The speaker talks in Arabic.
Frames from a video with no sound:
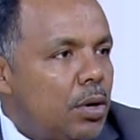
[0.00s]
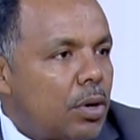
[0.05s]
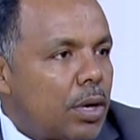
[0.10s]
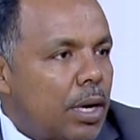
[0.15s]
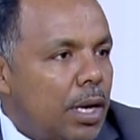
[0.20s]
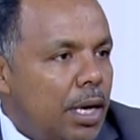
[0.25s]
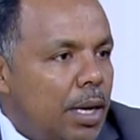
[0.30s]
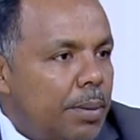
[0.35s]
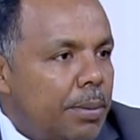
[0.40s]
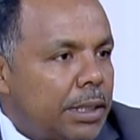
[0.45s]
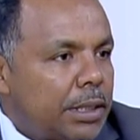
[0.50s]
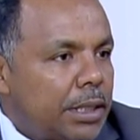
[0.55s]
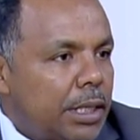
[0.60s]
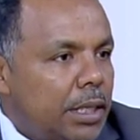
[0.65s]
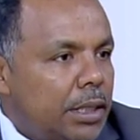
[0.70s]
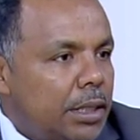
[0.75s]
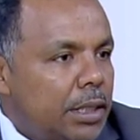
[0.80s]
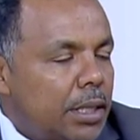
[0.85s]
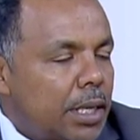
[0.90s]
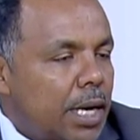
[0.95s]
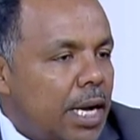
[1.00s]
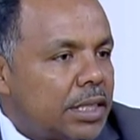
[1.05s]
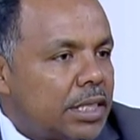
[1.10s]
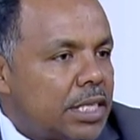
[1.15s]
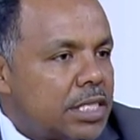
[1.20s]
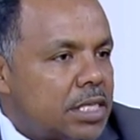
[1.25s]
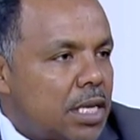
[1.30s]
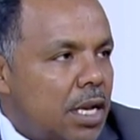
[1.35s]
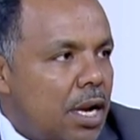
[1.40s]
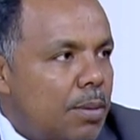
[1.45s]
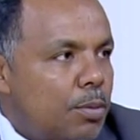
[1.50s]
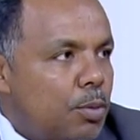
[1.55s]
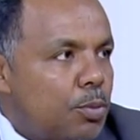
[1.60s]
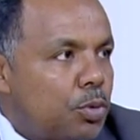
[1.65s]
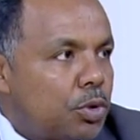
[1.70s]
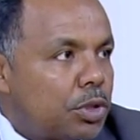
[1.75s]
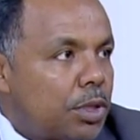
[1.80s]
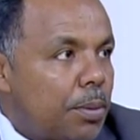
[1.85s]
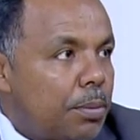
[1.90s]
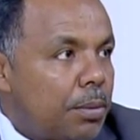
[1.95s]
قلما تجد إجراءات السلامة
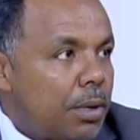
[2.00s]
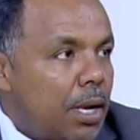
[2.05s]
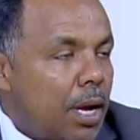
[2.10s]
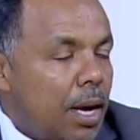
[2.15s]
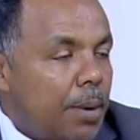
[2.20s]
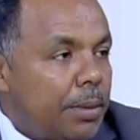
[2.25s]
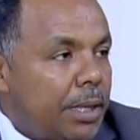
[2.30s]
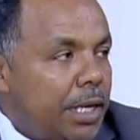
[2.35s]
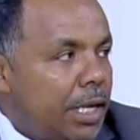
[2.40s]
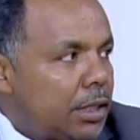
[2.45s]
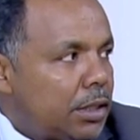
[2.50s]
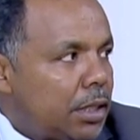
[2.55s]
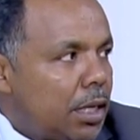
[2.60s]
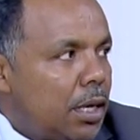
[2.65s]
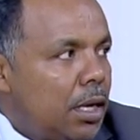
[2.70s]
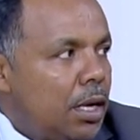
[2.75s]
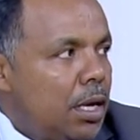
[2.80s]
مكتملة عمليات